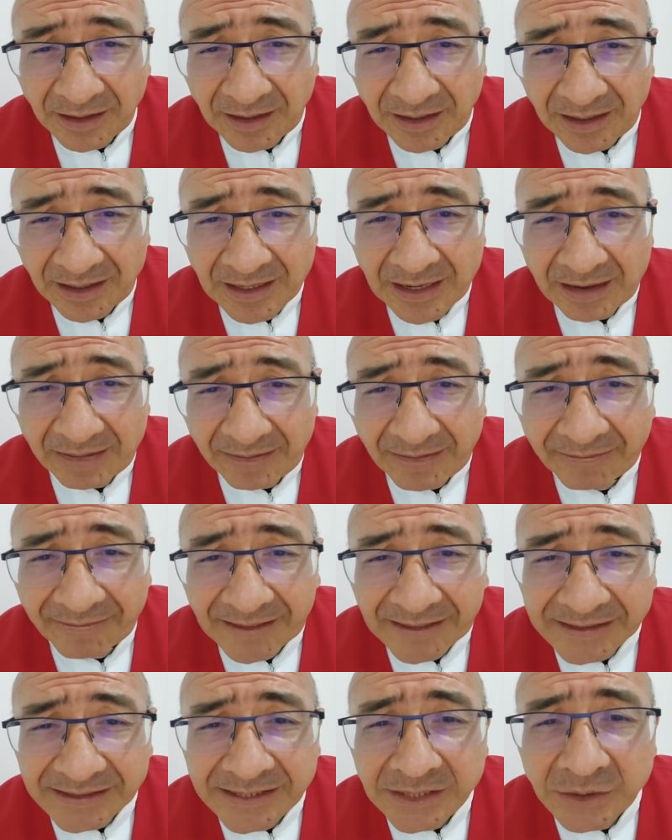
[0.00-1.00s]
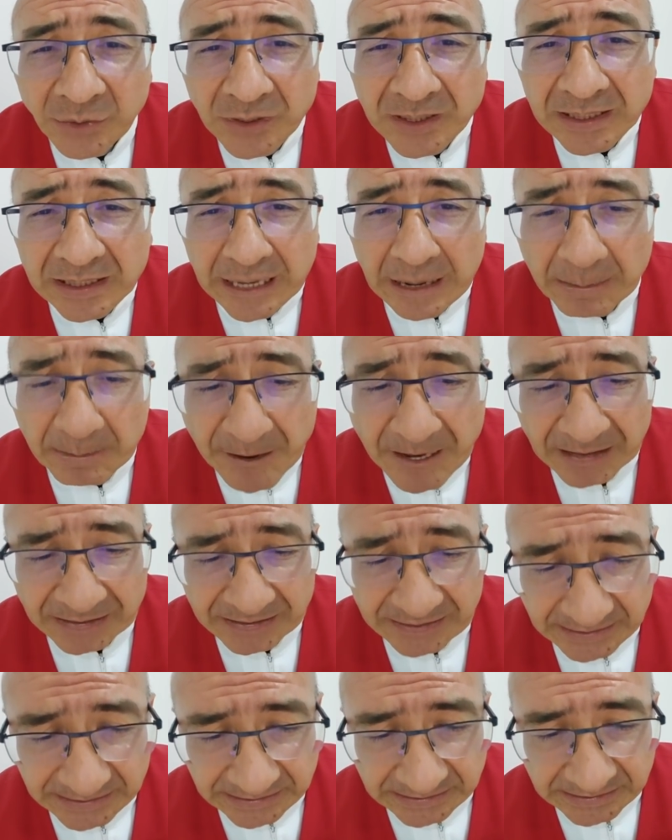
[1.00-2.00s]
el haber sido
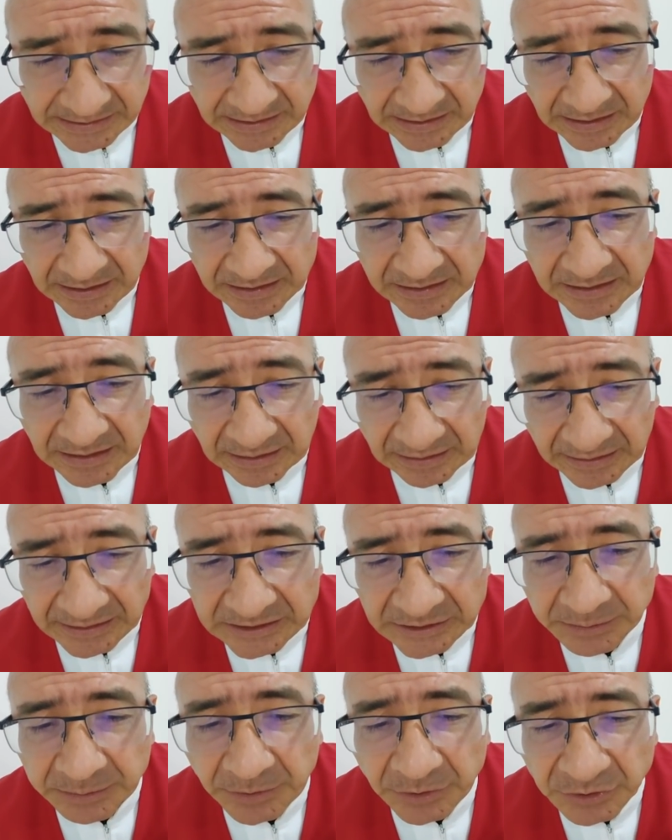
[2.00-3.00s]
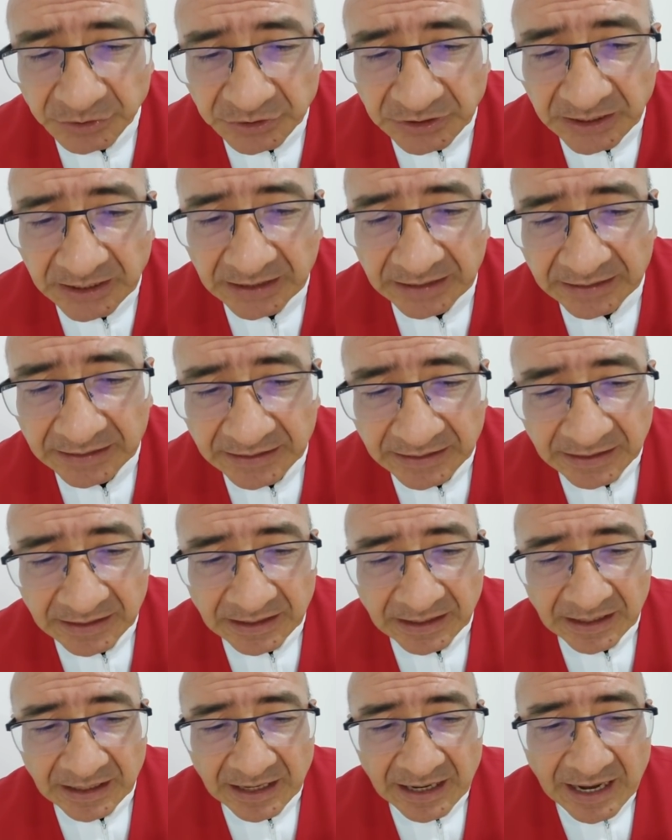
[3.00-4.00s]
incapaces de
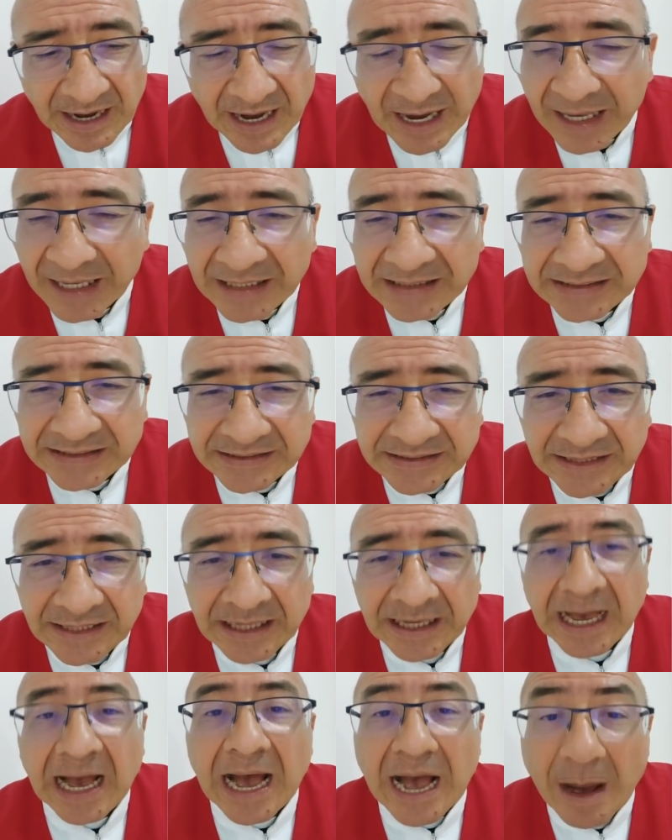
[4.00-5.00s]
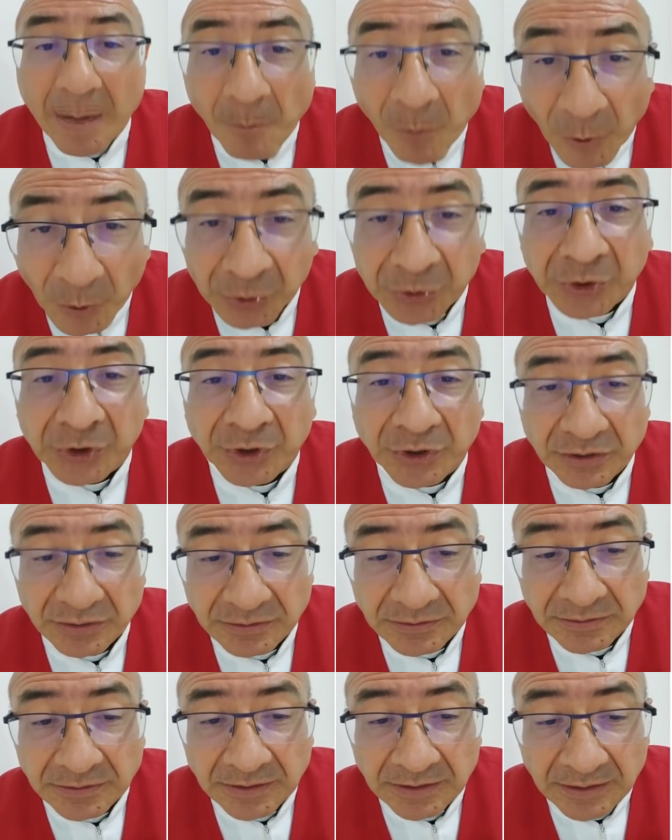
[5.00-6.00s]
responder a este amor,
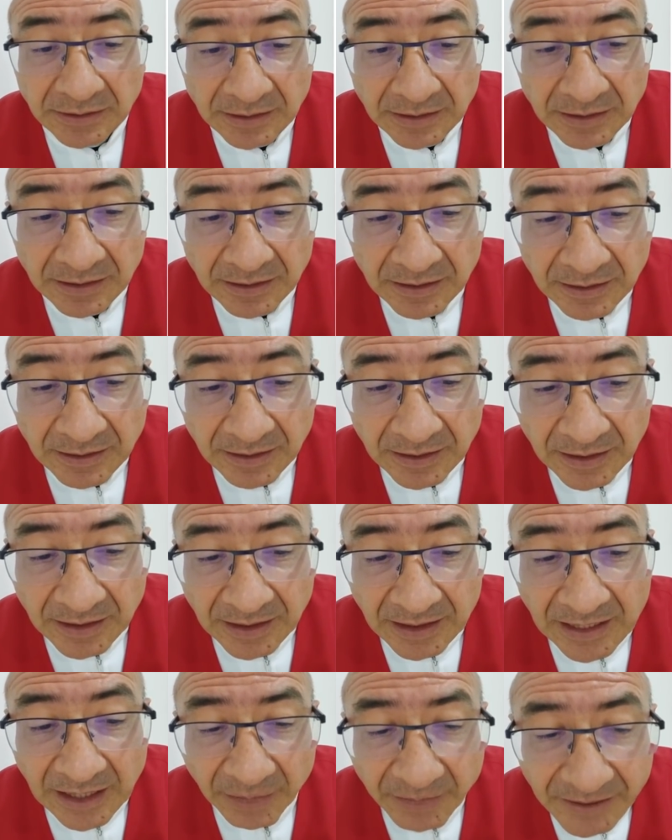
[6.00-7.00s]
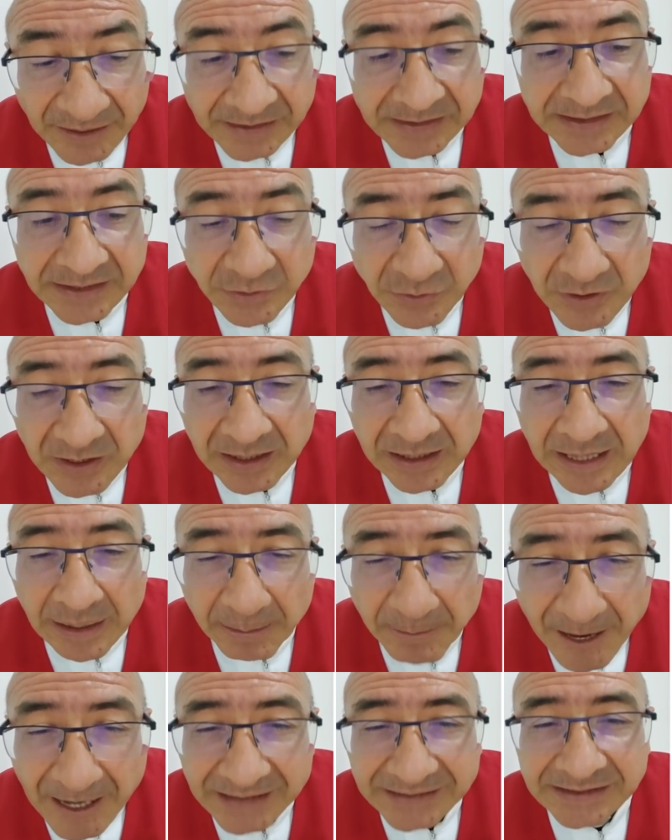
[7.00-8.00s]
el haber sido
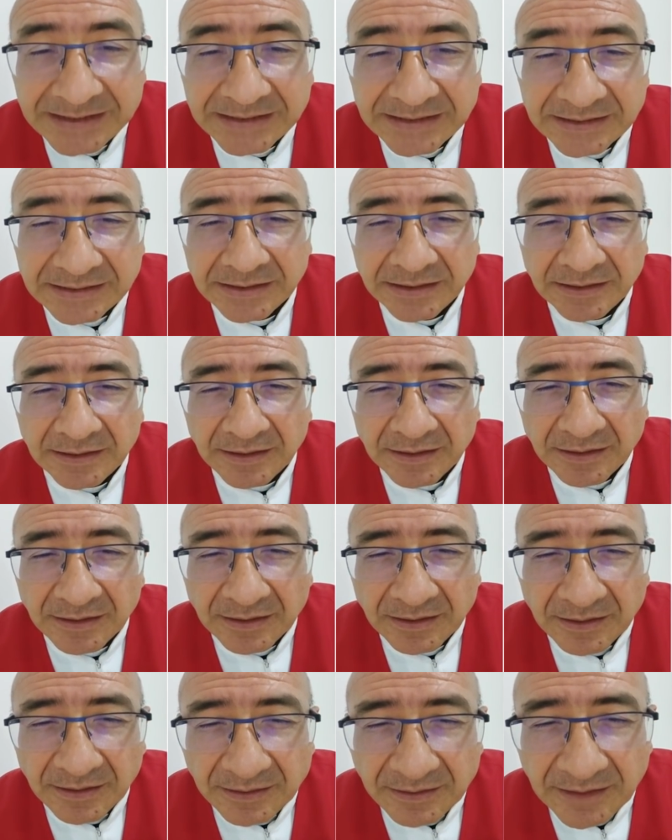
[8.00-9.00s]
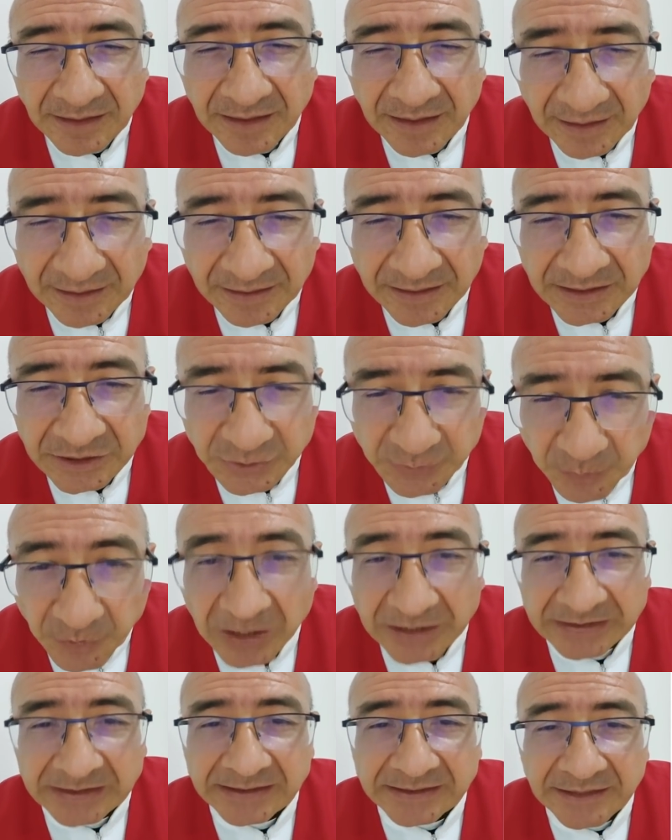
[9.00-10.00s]
incapaces de dar
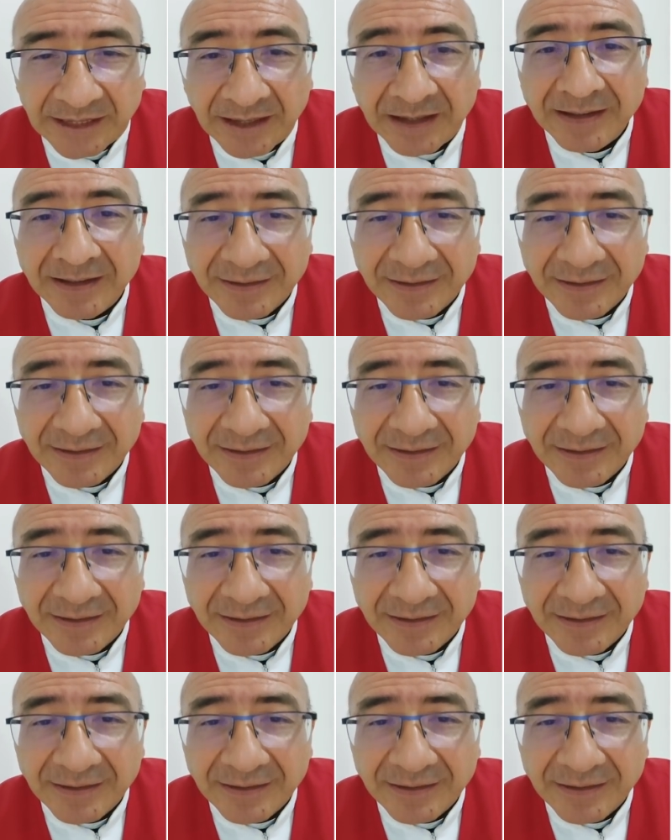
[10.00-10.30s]
respuesta.